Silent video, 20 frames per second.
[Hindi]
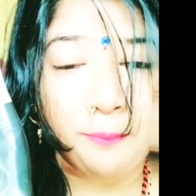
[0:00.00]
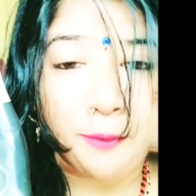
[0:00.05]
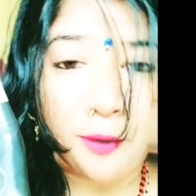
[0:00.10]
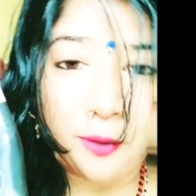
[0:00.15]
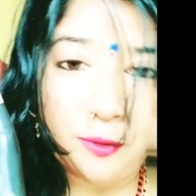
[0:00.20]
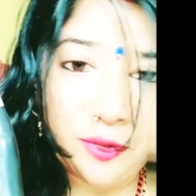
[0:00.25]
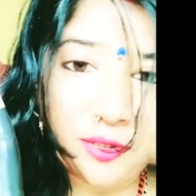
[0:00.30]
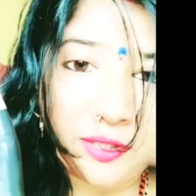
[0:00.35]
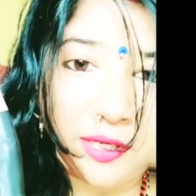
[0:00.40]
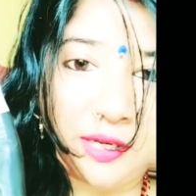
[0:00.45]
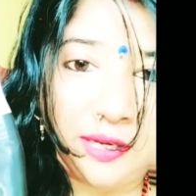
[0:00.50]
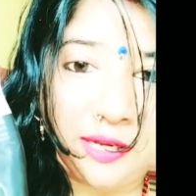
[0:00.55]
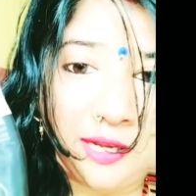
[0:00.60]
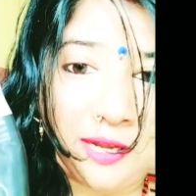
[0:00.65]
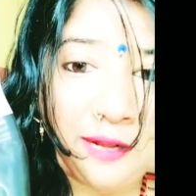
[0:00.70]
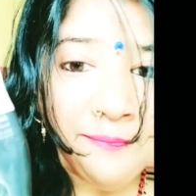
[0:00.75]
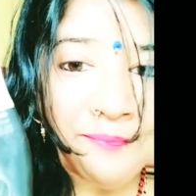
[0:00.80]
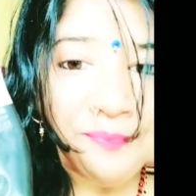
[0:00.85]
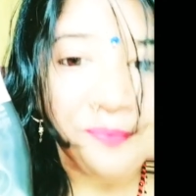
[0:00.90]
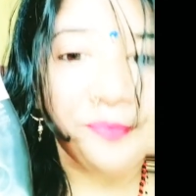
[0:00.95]
है पॉल्यूशन
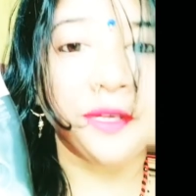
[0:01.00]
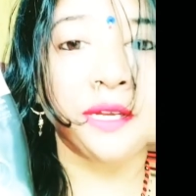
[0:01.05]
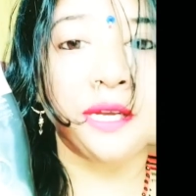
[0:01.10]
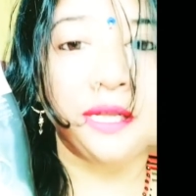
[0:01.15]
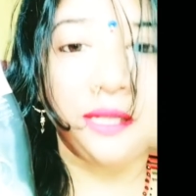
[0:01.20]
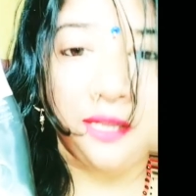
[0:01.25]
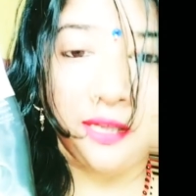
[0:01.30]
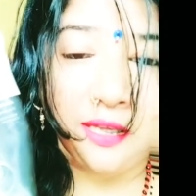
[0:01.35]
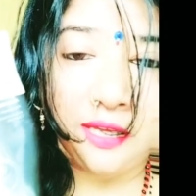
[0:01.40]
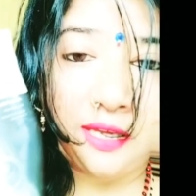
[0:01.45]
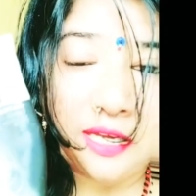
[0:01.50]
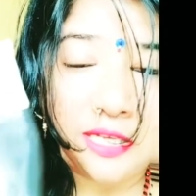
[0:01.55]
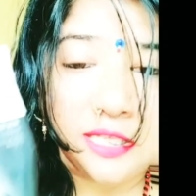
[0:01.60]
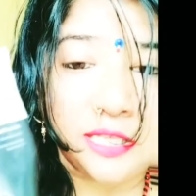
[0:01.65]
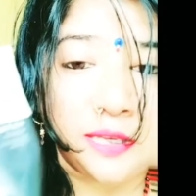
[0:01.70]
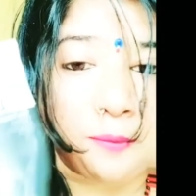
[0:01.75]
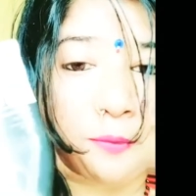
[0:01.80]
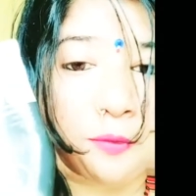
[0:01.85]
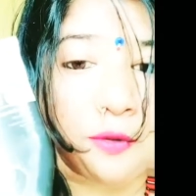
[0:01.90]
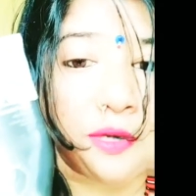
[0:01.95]
है गंदगी है
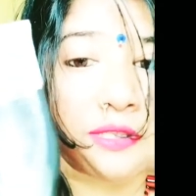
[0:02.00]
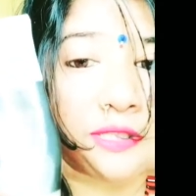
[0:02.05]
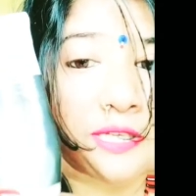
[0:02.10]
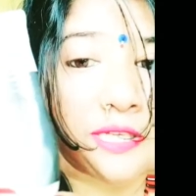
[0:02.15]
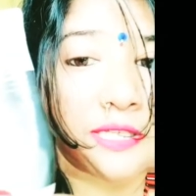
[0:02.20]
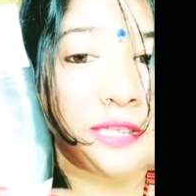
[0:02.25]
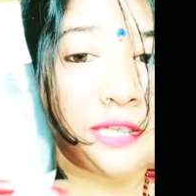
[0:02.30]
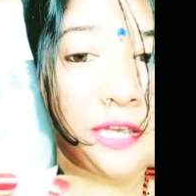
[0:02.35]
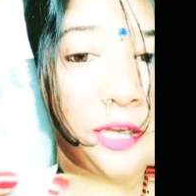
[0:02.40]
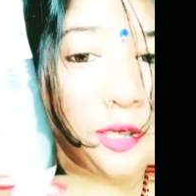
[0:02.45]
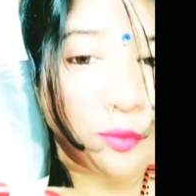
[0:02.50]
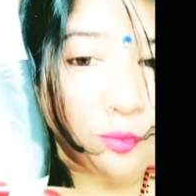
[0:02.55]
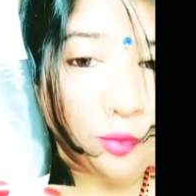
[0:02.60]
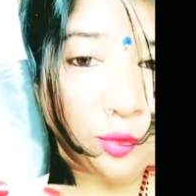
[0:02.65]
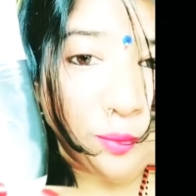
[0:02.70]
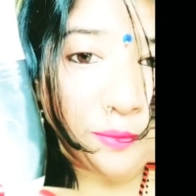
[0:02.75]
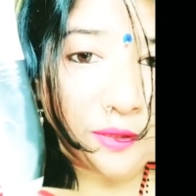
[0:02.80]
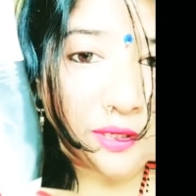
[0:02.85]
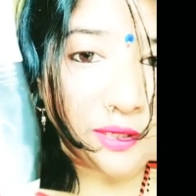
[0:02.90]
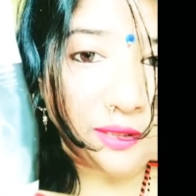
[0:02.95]
सबको अच्छे से ये
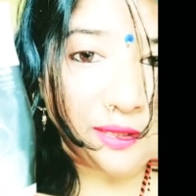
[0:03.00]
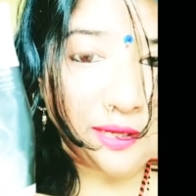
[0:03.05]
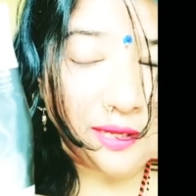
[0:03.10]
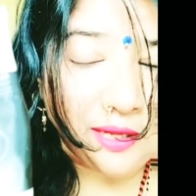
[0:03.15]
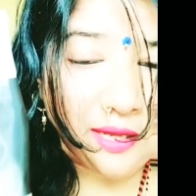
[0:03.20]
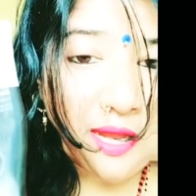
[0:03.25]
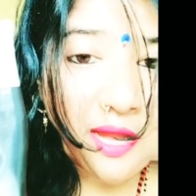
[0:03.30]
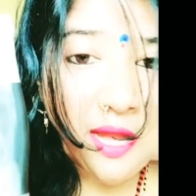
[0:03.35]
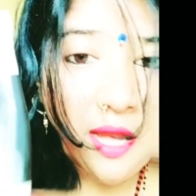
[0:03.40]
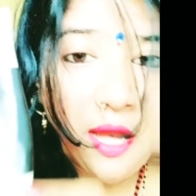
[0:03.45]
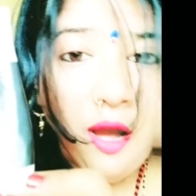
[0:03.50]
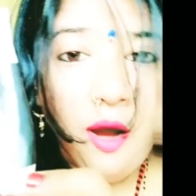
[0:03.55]
रिमूव करता है